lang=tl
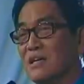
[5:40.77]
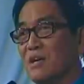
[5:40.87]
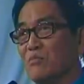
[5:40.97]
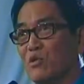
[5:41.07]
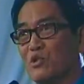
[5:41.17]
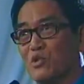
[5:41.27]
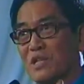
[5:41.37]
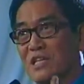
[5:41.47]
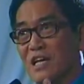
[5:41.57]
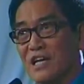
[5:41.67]
emotion
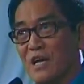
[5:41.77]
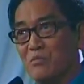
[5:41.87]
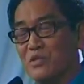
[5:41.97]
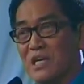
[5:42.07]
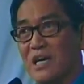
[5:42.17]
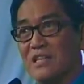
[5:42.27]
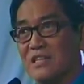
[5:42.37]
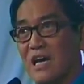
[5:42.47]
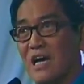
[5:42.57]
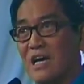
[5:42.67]
na nilagay mo sa
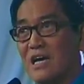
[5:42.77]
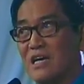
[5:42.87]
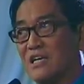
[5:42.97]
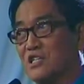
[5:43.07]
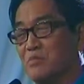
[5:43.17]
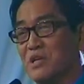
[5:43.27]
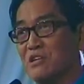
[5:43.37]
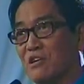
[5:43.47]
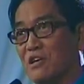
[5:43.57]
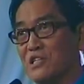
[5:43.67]
kanta is
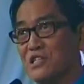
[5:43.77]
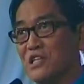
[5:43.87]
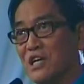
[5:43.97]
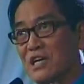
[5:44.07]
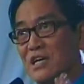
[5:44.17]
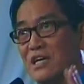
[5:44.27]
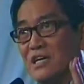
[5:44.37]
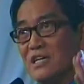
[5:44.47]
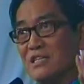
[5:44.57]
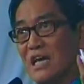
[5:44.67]
because
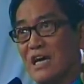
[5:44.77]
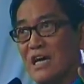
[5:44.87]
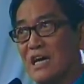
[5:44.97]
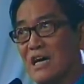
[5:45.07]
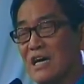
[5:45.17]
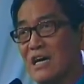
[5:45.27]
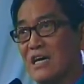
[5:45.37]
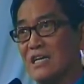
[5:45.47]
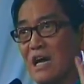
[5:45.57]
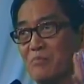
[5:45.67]
na
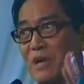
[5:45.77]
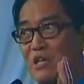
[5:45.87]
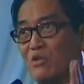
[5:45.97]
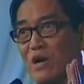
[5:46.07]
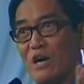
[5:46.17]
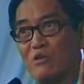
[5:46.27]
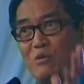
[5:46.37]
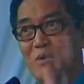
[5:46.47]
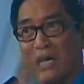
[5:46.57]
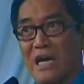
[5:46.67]
naapektuhan ko
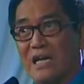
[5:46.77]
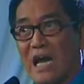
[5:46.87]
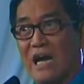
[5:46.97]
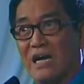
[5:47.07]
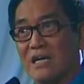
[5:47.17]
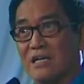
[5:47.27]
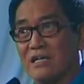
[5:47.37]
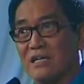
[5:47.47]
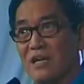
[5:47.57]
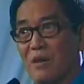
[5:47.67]
noong mga nakaraang
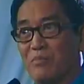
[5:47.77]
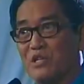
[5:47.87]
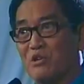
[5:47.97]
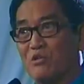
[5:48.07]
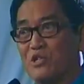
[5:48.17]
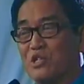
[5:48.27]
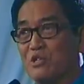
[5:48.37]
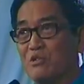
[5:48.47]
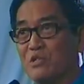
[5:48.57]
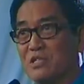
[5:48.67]
episodes
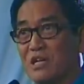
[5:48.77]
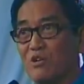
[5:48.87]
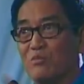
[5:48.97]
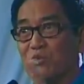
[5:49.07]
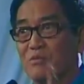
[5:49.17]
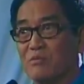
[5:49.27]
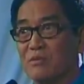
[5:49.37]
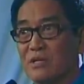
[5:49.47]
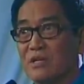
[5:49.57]
niyo doon sa loob ng